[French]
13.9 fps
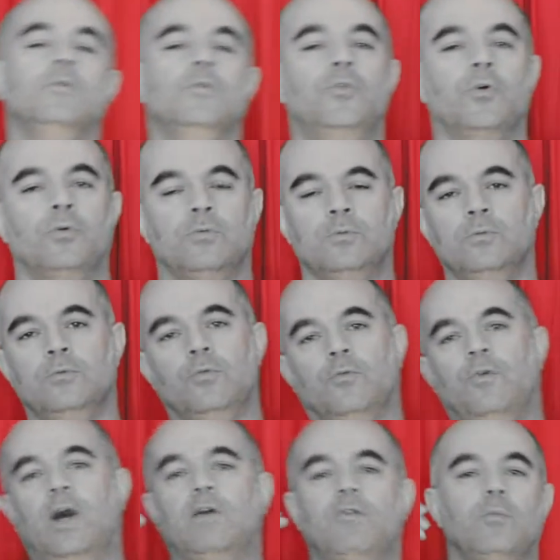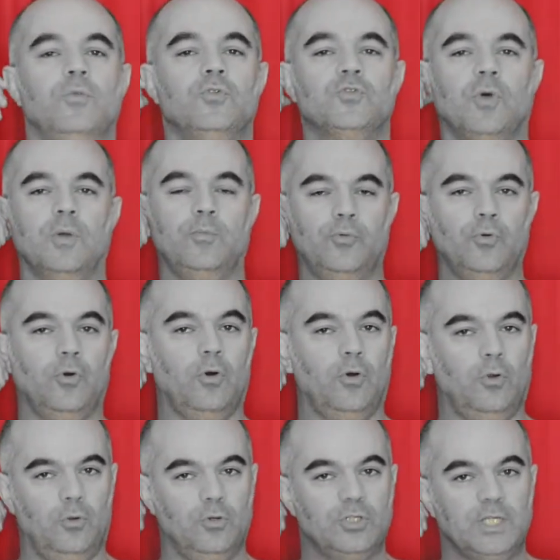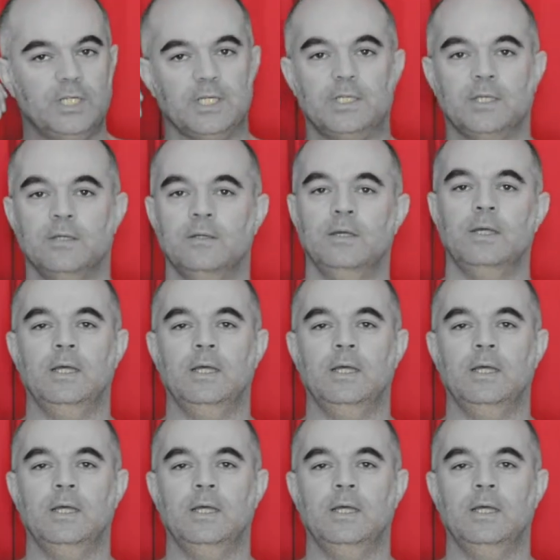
dont on va avoir besoin pour le générique.